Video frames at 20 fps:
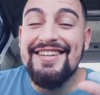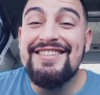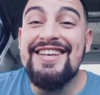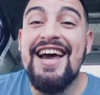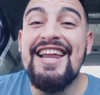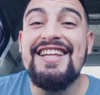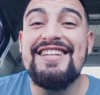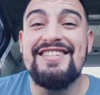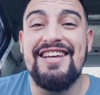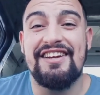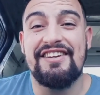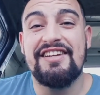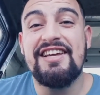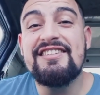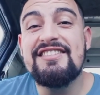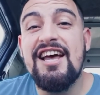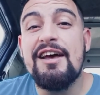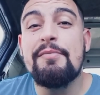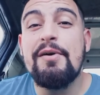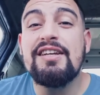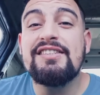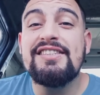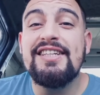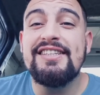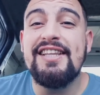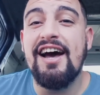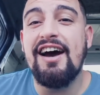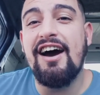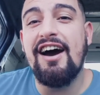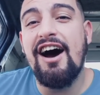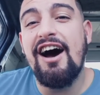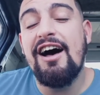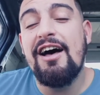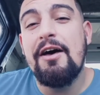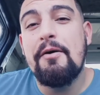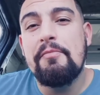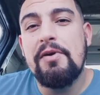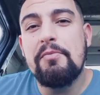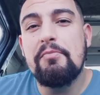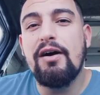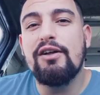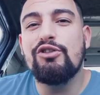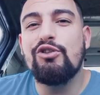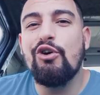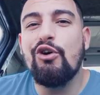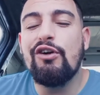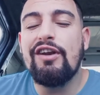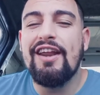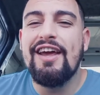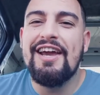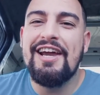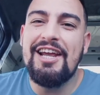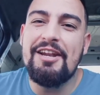ثالثا كتاب الصداقة من منظور